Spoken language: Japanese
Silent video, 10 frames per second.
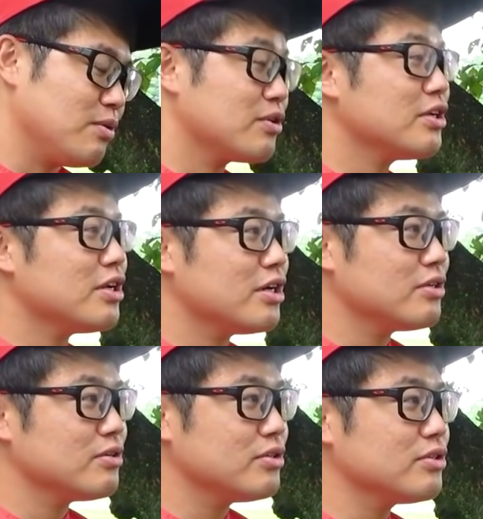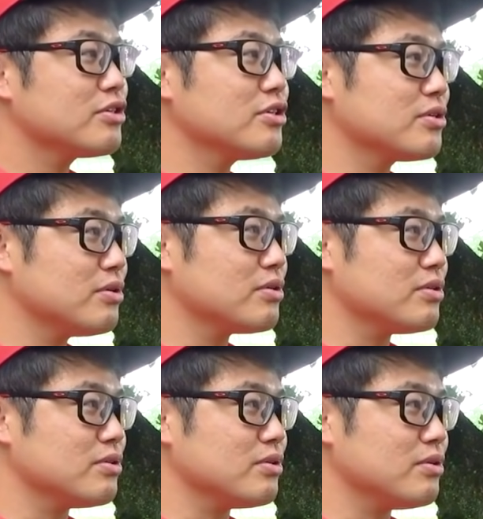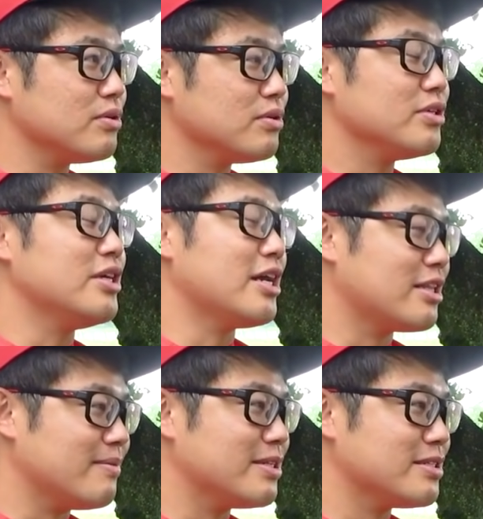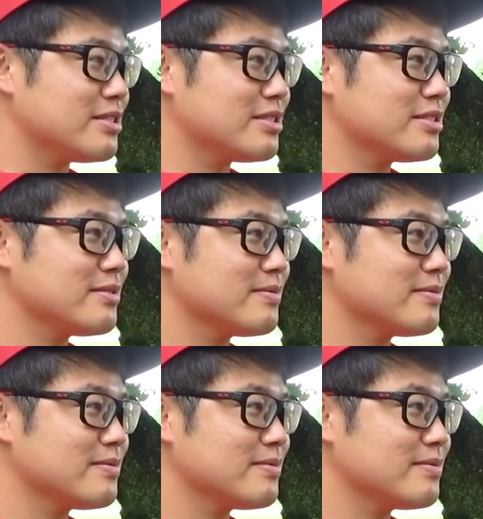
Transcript: 沖縄の琉球航空の矢玉です。